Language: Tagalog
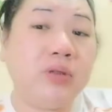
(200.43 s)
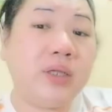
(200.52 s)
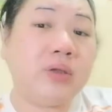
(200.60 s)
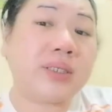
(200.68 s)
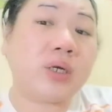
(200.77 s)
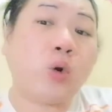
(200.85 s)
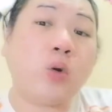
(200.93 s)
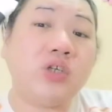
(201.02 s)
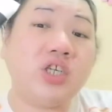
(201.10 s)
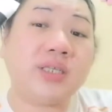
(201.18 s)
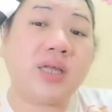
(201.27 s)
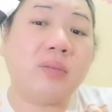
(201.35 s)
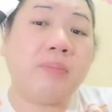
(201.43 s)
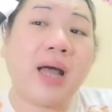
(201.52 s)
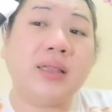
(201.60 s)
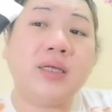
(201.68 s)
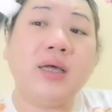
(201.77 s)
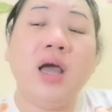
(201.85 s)
dito sa Koji Sun
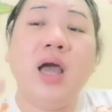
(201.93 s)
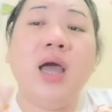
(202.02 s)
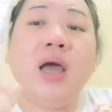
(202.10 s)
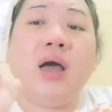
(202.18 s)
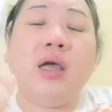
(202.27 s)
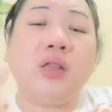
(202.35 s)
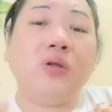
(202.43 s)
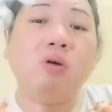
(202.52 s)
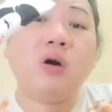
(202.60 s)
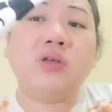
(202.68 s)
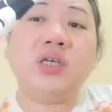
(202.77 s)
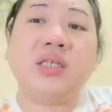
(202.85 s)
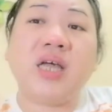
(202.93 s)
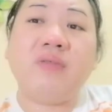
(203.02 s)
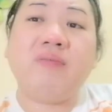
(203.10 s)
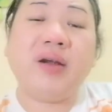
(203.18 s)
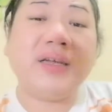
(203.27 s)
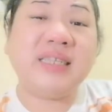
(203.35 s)
Body. Itong Koji
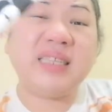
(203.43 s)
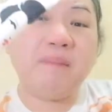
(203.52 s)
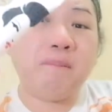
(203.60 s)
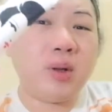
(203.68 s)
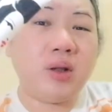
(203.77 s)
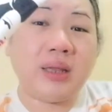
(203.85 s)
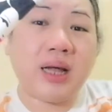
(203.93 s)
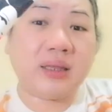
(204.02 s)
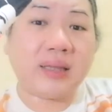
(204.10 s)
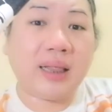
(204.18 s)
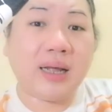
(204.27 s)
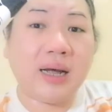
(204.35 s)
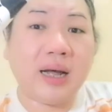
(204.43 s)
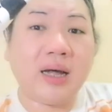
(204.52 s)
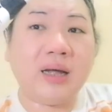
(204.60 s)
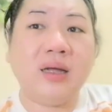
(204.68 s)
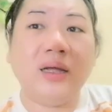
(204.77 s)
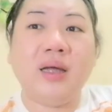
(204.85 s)
Sun, very simple lang
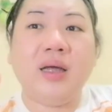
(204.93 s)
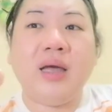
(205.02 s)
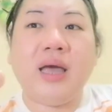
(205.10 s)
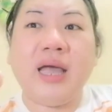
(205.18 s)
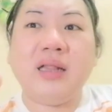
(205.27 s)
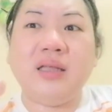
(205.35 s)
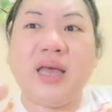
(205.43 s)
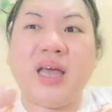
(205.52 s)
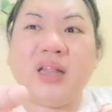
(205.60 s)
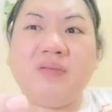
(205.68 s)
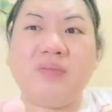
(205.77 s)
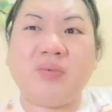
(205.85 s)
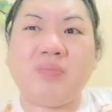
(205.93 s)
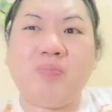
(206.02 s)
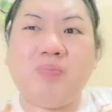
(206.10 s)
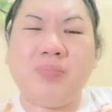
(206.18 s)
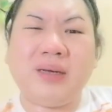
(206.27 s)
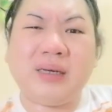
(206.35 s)
talaga. And yet,
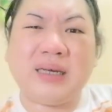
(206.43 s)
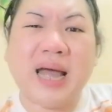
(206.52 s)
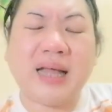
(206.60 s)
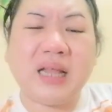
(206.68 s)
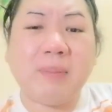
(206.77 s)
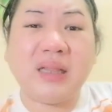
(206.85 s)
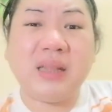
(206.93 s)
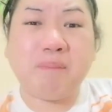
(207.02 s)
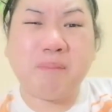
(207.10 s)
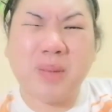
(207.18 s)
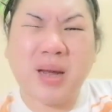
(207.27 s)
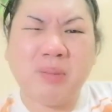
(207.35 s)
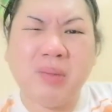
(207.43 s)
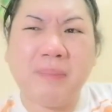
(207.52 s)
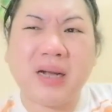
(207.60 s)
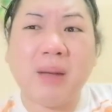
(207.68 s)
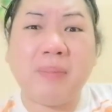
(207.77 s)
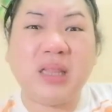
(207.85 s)
kana mani parang may
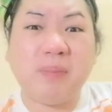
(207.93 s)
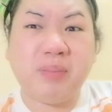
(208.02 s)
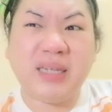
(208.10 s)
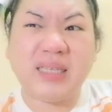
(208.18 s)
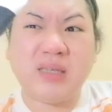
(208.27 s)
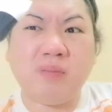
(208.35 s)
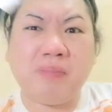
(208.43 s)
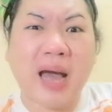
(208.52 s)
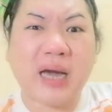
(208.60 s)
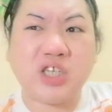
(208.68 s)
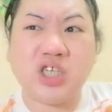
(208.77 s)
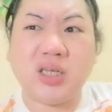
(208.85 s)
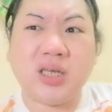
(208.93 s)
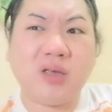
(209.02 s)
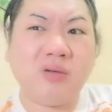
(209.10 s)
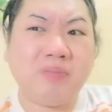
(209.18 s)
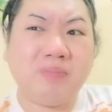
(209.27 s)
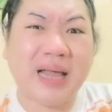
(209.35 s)
pagkamanipis yung packaging niya,
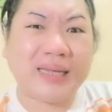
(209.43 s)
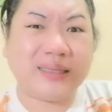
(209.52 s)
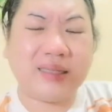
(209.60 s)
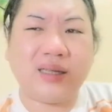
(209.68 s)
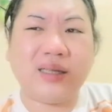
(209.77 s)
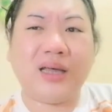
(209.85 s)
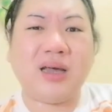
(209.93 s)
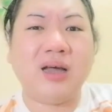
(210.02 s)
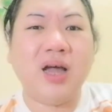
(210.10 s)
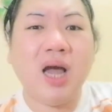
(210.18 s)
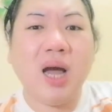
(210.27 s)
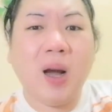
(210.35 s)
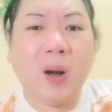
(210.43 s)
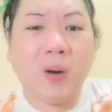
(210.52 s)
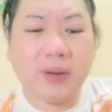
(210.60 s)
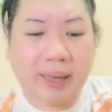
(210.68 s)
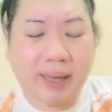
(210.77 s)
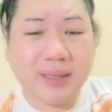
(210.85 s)
yung plastic niya.
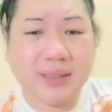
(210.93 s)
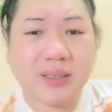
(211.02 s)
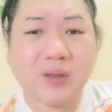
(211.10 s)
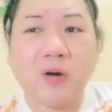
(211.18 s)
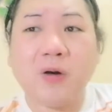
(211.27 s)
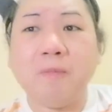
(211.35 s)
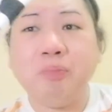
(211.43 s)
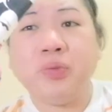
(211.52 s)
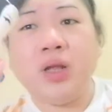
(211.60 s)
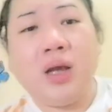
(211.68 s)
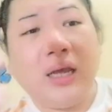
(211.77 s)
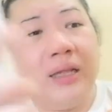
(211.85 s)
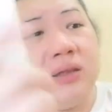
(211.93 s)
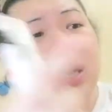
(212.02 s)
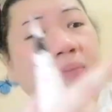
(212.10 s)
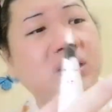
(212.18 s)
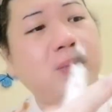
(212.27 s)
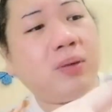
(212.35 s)
Okay, so, in
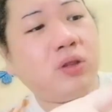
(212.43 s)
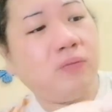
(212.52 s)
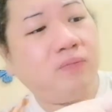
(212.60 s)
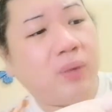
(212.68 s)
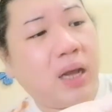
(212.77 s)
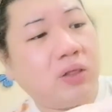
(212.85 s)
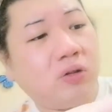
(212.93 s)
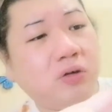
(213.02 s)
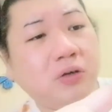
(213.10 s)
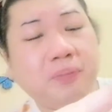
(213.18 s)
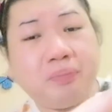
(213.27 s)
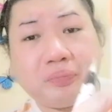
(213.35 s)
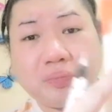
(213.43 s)
terms naman ng ano,